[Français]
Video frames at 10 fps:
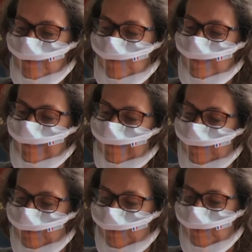je viens
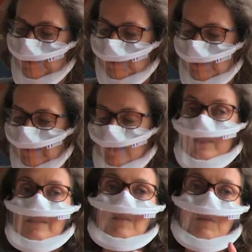d'être recueilli
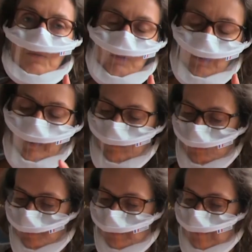contre ma
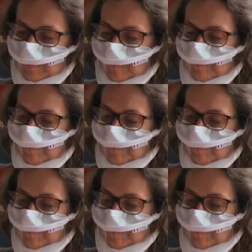volonté,